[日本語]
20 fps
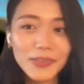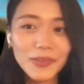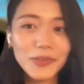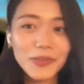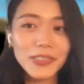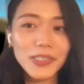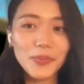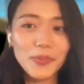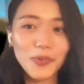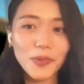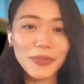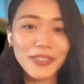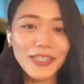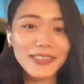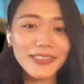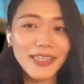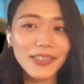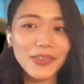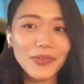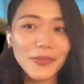少しでも
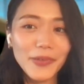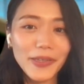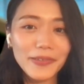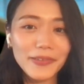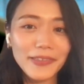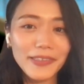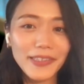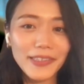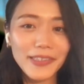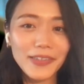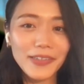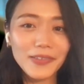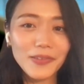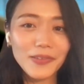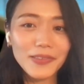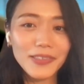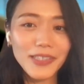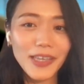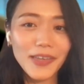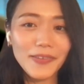皆さんのお役に立てる
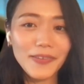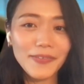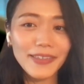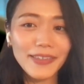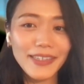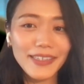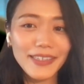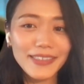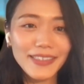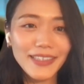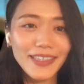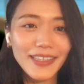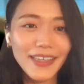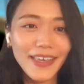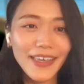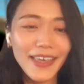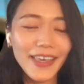と幸いです。